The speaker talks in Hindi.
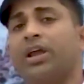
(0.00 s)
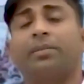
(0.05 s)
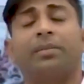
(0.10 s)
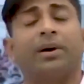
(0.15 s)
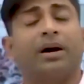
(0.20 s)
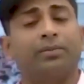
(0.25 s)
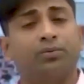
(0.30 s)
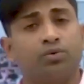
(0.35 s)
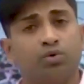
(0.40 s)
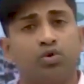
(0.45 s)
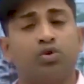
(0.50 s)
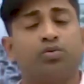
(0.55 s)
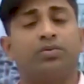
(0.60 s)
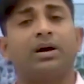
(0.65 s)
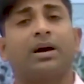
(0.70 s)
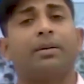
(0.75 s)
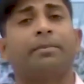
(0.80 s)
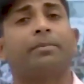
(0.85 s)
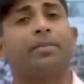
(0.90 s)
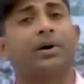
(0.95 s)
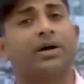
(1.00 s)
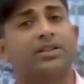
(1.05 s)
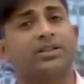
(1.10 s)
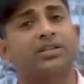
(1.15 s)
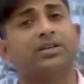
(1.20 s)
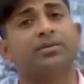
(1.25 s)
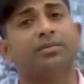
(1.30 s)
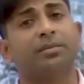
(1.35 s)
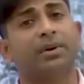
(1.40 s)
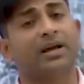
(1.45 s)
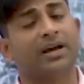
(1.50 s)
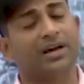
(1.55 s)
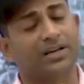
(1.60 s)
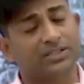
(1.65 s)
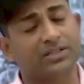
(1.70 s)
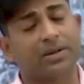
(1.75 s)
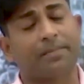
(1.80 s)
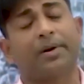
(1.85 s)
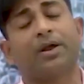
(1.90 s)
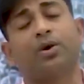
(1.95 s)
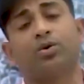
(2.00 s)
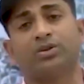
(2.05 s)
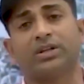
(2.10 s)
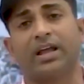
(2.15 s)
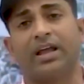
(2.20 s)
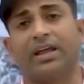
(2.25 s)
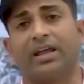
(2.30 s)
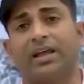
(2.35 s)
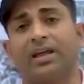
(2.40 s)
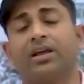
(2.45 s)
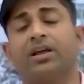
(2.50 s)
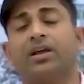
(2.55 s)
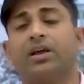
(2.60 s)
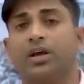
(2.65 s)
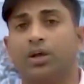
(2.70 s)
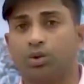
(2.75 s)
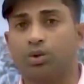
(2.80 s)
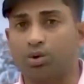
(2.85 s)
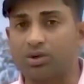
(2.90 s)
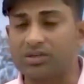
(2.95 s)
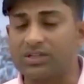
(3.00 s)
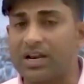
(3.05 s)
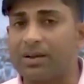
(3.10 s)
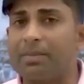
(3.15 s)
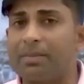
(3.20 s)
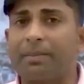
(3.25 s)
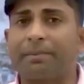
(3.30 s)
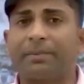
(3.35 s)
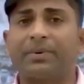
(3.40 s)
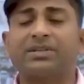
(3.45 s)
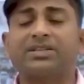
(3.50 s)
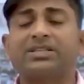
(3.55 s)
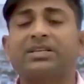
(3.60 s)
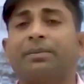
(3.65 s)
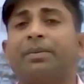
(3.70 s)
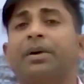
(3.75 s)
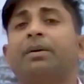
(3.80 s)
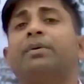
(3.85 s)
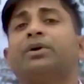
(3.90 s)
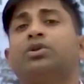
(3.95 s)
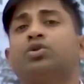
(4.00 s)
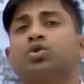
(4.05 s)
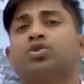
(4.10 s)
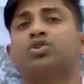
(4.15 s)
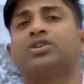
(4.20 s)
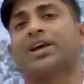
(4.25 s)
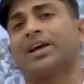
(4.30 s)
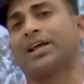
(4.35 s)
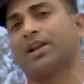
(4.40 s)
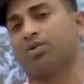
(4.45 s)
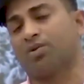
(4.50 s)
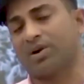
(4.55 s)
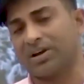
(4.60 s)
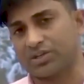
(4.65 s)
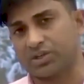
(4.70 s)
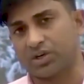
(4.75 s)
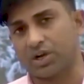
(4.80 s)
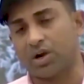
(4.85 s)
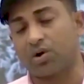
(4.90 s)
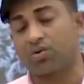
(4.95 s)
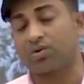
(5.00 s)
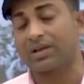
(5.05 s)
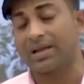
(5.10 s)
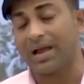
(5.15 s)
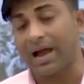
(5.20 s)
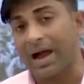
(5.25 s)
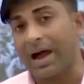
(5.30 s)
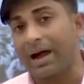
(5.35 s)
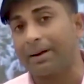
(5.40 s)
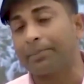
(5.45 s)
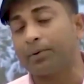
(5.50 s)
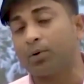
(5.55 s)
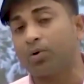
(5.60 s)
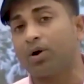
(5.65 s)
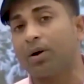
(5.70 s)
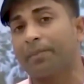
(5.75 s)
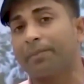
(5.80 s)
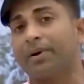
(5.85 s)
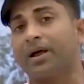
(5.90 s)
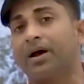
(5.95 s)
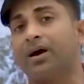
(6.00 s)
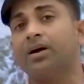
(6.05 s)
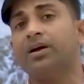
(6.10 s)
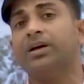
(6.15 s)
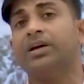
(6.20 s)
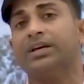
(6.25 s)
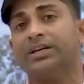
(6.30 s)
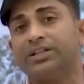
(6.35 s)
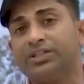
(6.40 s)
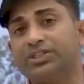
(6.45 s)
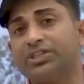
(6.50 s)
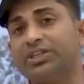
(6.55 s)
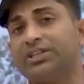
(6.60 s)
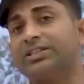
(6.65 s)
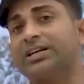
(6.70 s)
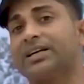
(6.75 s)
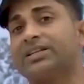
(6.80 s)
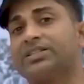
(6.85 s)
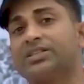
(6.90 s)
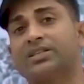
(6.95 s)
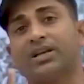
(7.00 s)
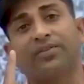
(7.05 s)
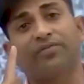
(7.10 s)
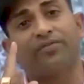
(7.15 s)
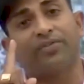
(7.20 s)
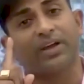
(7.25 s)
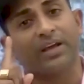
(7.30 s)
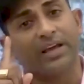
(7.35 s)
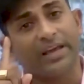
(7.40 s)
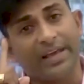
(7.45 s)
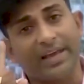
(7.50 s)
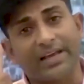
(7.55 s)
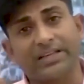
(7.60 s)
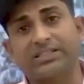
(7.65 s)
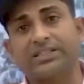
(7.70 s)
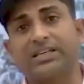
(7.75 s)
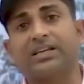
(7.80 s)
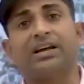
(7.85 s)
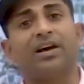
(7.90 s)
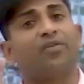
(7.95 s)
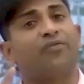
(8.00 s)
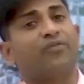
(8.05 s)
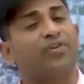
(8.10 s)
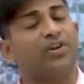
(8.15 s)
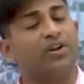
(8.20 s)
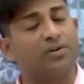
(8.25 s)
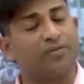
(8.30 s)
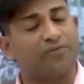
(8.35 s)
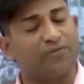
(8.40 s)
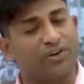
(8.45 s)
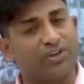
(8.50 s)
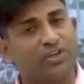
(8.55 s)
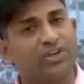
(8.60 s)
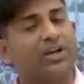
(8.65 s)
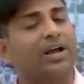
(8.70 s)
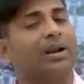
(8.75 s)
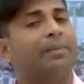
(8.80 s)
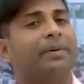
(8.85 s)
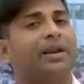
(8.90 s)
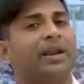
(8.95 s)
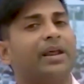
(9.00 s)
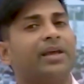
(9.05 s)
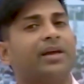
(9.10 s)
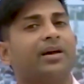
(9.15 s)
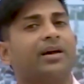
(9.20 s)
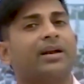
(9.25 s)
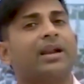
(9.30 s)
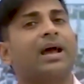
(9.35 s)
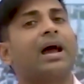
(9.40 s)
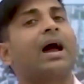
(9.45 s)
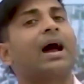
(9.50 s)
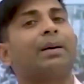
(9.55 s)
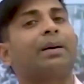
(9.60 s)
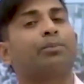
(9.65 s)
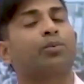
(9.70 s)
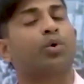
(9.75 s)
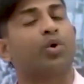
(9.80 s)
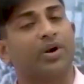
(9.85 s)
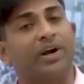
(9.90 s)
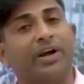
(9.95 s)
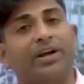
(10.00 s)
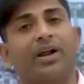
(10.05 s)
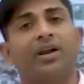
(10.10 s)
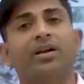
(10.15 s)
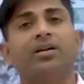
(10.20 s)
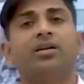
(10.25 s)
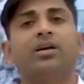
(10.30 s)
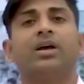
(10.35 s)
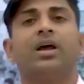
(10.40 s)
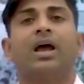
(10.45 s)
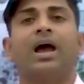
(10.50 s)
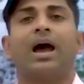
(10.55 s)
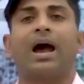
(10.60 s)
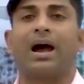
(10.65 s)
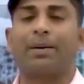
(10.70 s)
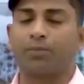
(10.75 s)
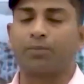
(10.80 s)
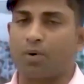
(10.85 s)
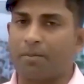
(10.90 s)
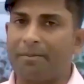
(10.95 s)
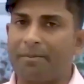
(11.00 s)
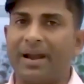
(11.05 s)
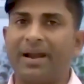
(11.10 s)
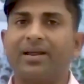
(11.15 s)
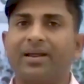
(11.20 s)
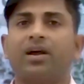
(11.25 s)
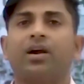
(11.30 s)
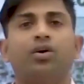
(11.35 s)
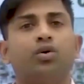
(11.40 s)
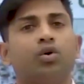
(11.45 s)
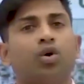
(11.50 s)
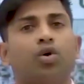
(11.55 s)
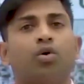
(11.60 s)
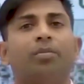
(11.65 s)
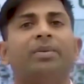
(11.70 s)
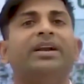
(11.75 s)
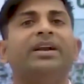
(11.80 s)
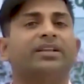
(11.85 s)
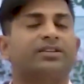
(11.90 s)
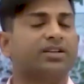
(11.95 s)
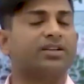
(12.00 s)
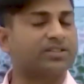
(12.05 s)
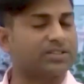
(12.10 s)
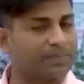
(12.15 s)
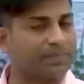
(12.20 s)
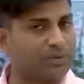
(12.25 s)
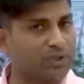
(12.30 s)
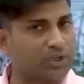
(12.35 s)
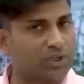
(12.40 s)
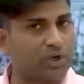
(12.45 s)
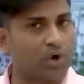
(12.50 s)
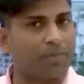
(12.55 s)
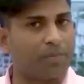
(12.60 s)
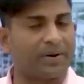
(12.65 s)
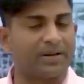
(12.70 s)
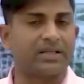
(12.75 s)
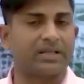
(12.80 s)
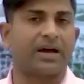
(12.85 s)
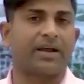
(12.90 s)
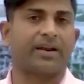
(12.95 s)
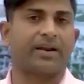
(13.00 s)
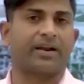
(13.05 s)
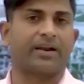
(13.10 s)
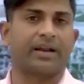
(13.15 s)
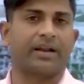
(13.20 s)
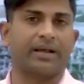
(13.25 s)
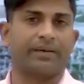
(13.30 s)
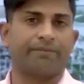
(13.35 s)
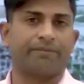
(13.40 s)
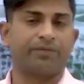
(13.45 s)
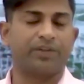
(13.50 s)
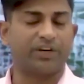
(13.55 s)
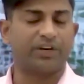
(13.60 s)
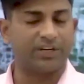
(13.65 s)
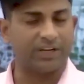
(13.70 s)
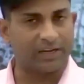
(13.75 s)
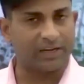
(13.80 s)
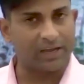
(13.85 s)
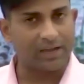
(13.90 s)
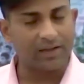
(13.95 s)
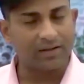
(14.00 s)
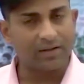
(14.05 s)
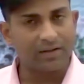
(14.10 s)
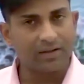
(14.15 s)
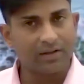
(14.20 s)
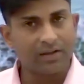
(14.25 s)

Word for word: के बावजूद भी आप भर्ती में असफल हो जाएंगे तो इसलिए मैं अपने सभी बच्चों से एक रिक्वेस्ट कर रहा हूँ कि आप लोग अपना जी जान सिर्फ एक सिंगल फिजिकल पे नहीं करना आपको रिटर्न आपको मेडिकल डॉक्यूमेंटेशन सब चीज़ के ऊपर ध्यान रखना है ठीक है